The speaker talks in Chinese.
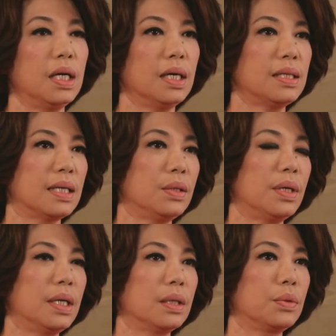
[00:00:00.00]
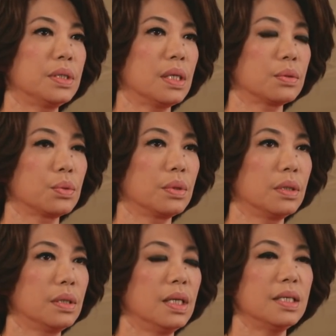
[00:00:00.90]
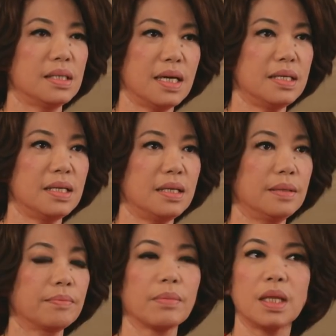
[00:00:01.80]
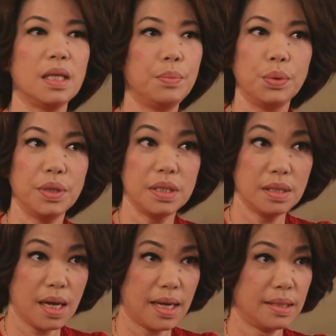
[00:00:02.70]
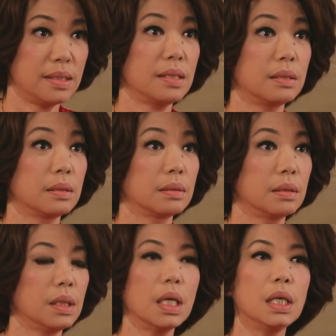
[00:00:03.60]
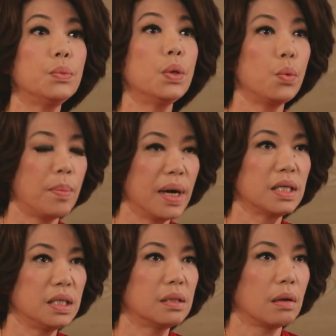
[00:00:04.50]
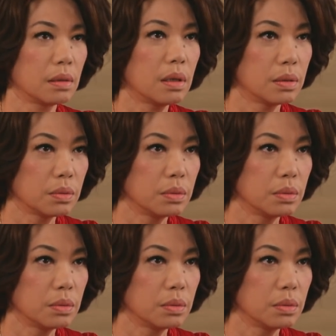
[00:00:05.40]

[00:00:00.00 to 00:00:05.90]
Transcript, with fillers: 他打电话来跟我讲说：“蔡琴，你不会是癌症，因为我帮你祷告